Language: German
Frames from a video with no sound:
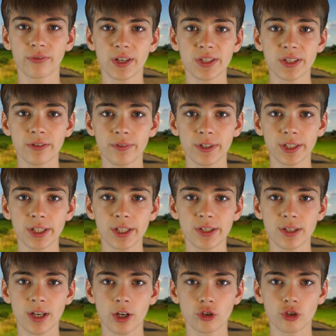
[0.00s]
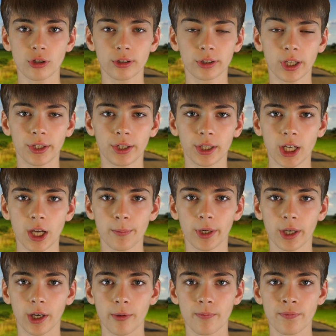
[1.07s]
fast die wichtigsten Einstellungen einer
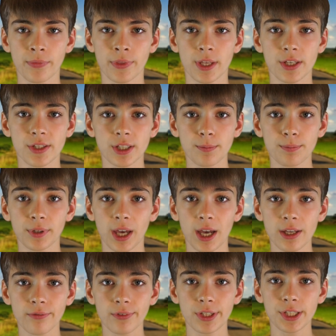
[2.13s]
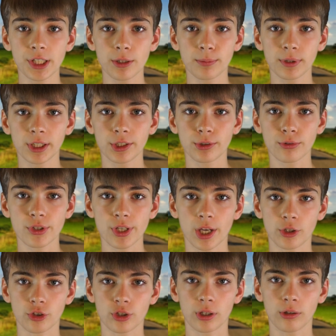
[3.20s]
Kamera. Es gibt drei wichtige
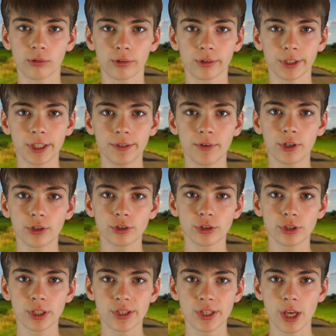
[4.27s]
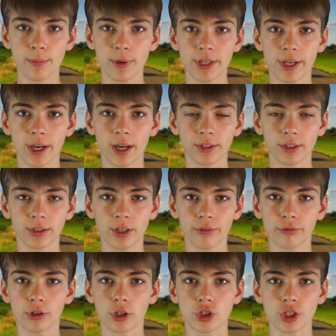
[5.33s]
Belichtungseinstellungen, die werde ich euch jetzt einmal nacheinander
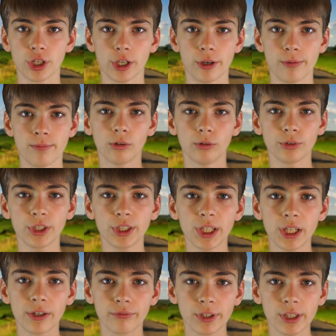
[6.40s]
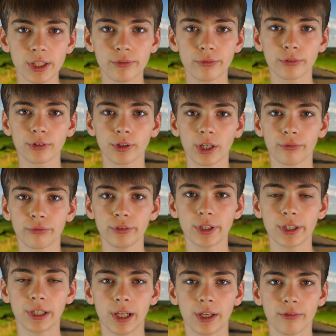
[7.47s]
vorstellen. Und jeder, der wirklich
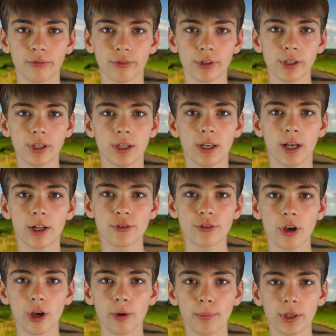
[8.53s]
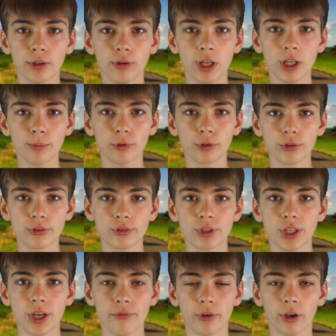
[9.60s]
fotografieren lernen will, also auch im Manuellmodus und
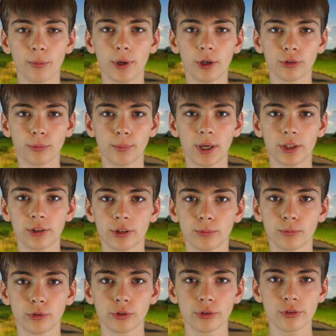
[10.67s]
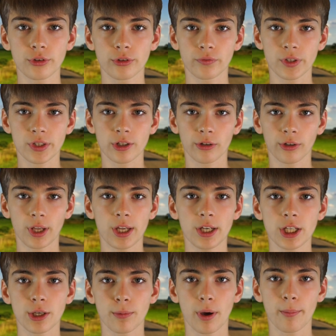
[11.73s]
nicht einfach im Automatikmodus, so wie es auch ein
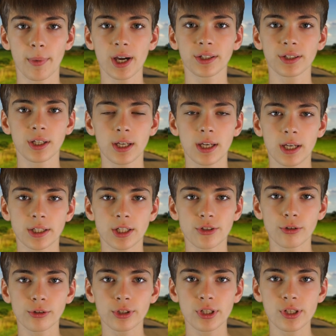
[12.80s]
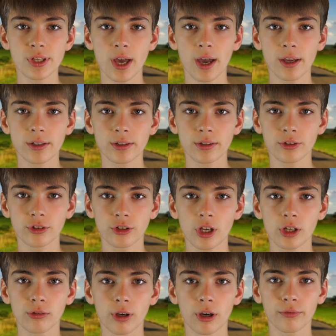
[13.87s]
Handy immer macht, der sollte diese
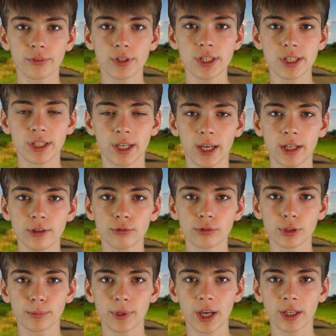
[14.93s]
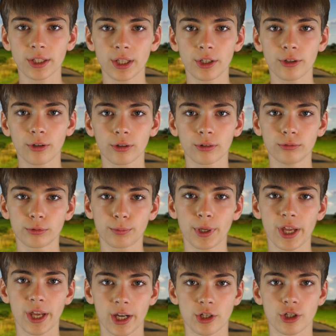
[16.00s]
Einstellung auch wirklich kennen und im Nachhinein noch gut
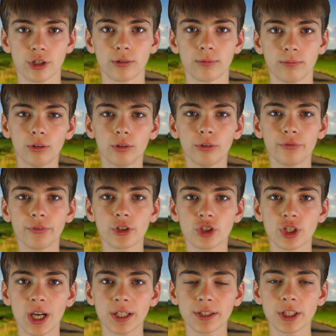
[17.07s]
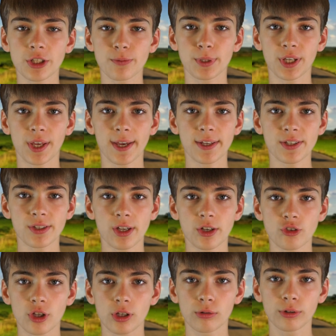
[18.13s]
beherrschen. Und wir starten jetzt mit der ersten
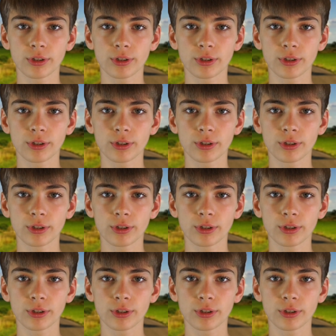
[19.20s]
Einstellung